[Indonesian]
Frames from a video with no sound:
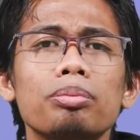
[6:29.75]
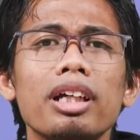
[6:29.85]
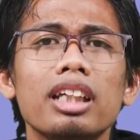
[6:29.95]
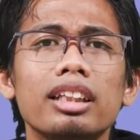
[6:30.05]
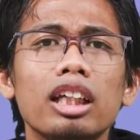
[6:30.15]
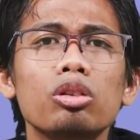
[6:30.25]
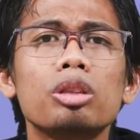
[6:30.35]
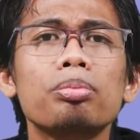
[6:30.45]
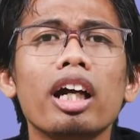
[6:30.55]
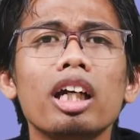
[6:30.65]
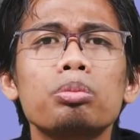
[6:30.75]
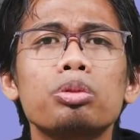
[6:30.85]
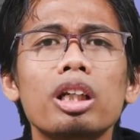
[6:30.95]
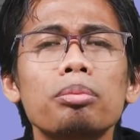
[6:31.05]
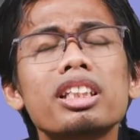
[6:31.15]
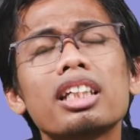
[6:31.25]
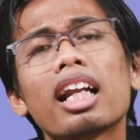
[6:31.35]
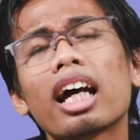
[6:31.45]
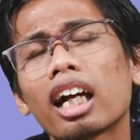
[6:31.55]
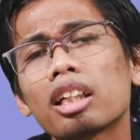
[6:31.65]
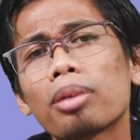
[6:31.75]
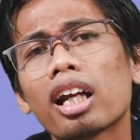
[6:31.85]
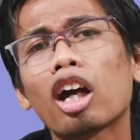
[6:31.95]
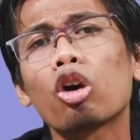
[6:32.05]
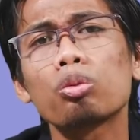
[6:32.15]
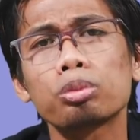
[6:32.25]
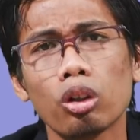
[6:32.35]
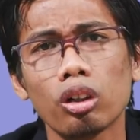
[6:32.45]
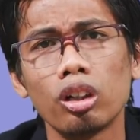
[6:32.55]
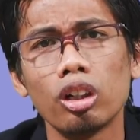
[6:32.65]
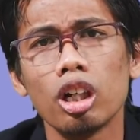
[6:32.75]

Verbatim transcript: pajaknya itu dipakai buat menjarakan para koruptor